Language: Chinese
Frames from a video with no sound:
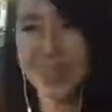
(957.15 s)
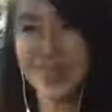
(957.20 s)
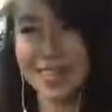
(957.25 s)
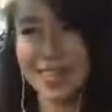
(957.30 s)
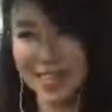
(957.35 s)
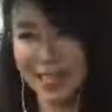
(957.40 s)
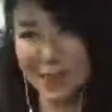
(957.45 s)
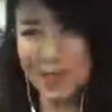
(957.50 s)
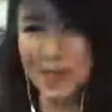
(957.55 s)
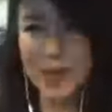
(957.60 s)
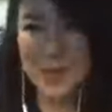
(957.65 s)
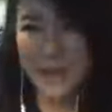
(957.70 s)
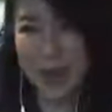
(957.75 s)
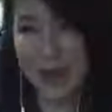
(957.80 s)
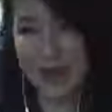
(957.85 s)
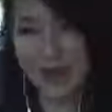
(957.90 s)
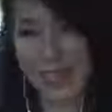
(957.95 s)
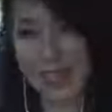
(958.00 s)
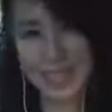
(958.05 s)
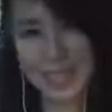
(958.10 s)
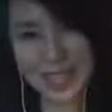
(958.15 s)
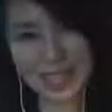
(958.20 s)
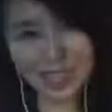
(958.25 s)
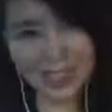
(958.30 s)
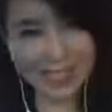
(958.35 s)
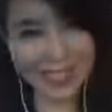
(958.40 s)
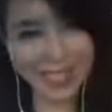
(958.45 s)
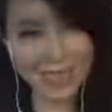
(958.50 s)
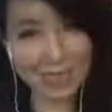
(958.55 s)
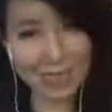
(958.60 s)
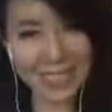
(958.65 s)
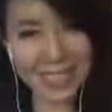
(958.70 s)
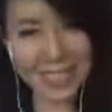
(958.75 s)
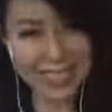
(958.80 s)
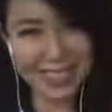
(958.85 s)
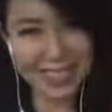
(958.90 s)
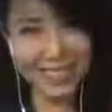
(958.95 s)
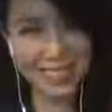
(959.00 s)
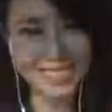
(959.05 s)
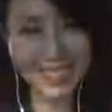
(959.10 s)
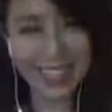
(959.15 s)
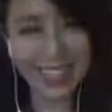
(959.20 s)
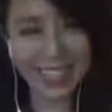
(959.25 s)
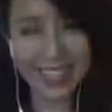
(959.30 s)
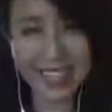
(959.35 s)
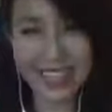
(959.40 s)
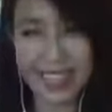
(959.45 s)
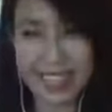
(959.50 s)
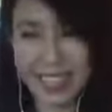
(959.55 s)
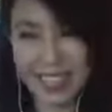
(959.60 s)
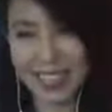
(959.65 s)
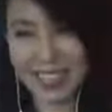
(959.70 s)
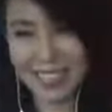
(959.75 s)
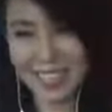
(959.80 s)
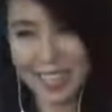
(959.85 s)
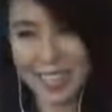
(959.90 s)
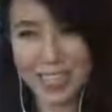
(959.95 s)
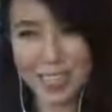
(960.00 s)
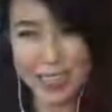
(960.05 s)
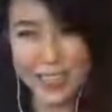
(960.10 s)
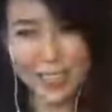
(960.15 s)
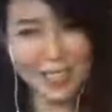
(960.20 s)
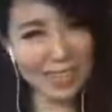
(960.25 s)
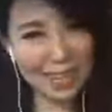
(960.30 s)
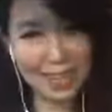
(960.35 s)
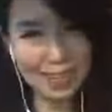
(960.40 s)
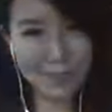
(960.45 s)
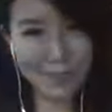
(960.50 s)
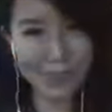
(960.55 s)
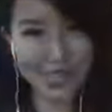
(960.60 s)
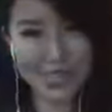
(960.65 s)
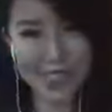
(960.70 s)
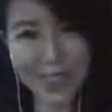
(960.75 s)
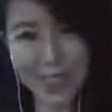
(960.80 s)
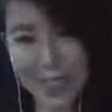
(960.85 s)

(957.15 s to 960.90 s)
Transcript: 可是没有办法，因为刚下飞机，啊，那一下了飞机